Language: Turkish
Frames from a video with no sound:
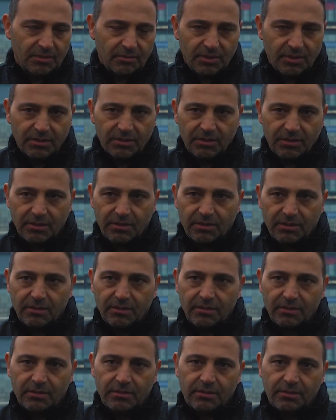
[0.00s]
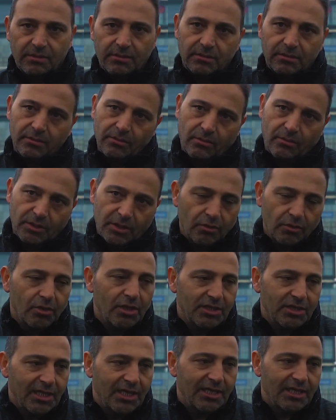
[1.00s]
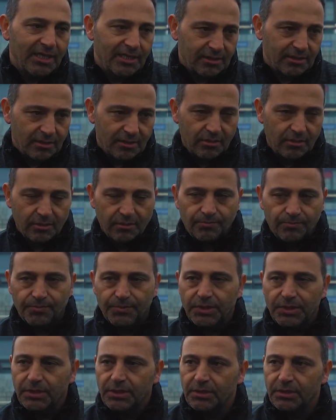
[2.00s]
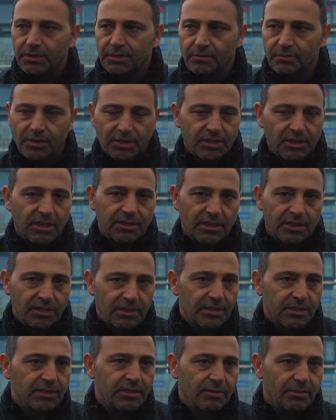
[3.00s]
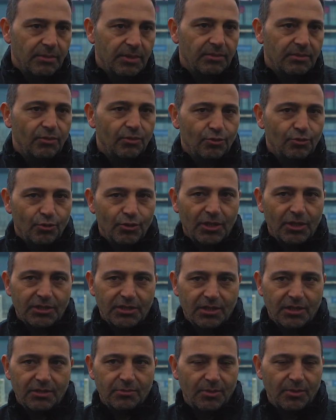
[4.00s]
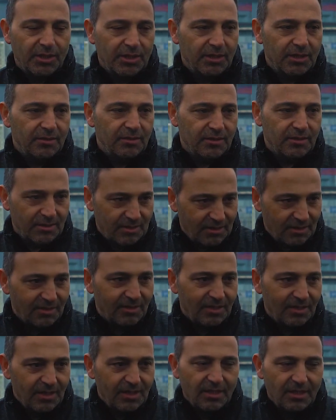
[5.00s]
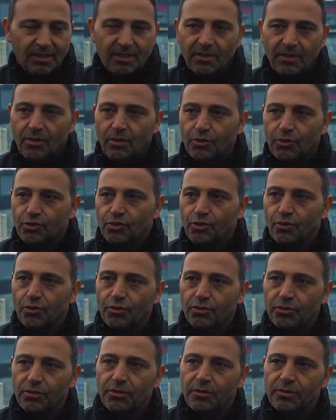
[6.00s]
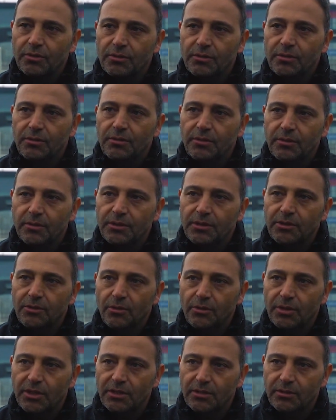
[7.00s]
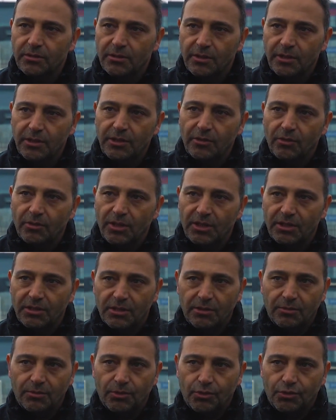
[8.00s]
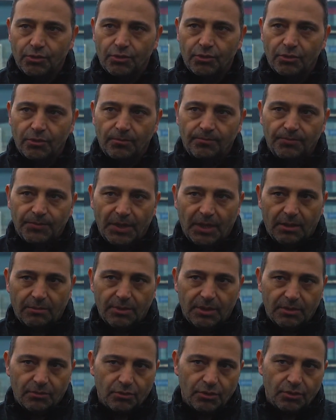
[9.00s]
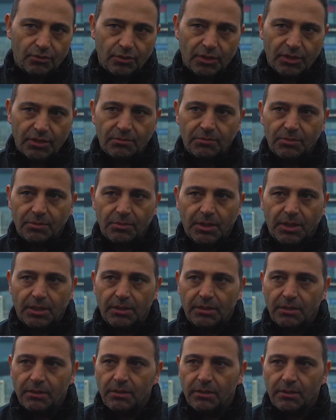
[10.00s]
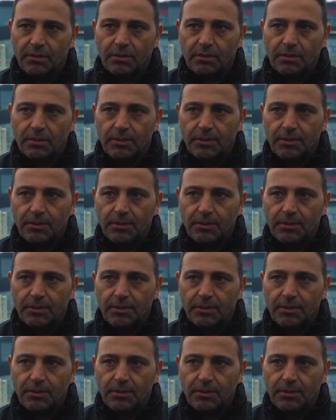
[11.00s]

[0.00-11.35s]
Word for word: zaman e, ona göre değerlendiriliyor. E, maç kazandığınız zaman kötü oynasanız bile ne e, o o skor e, iyi oynadı iyi oynadığı gibi gözüküyor. Yani biraz önce söylediğim gibi yani e,